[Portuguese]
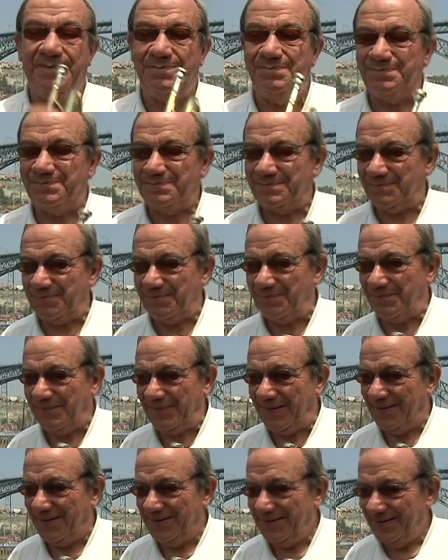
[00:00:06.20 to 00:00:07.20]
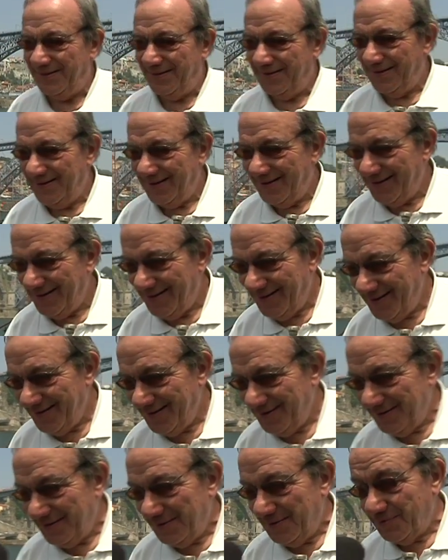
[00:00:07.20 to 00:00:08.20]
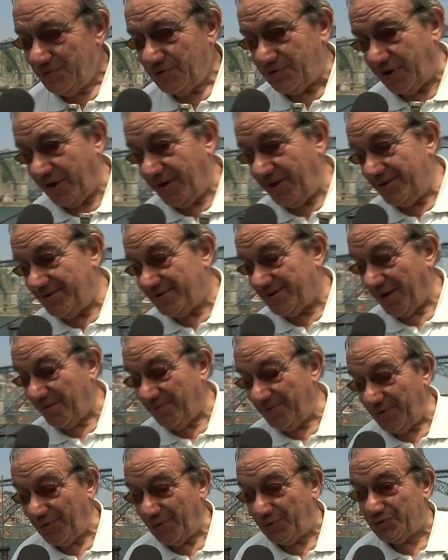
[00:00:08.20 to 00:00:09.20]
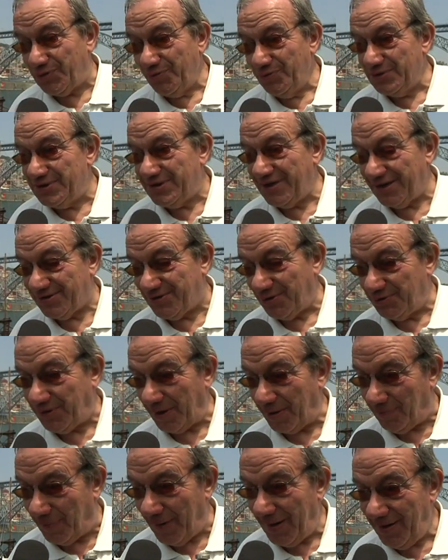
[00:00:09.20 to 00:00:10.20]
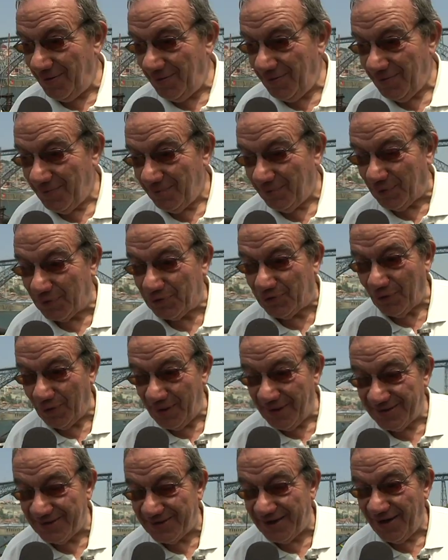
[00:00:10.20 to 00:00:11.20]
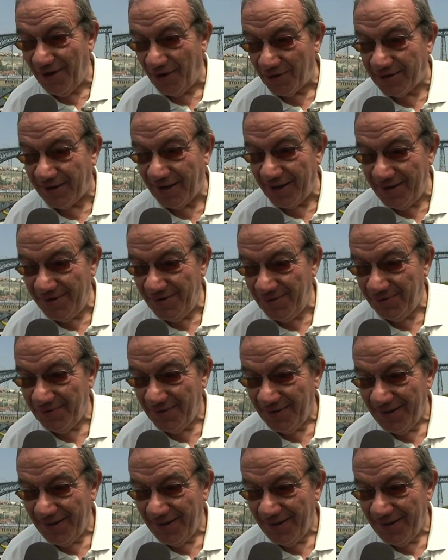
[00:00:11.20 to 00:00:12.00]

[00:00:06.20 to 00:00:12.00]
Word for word: Seu Lourenço é um tripeiro de gema. Sim, sabe, eu costumo dizer, sou tripeiro, portuense e nortenho,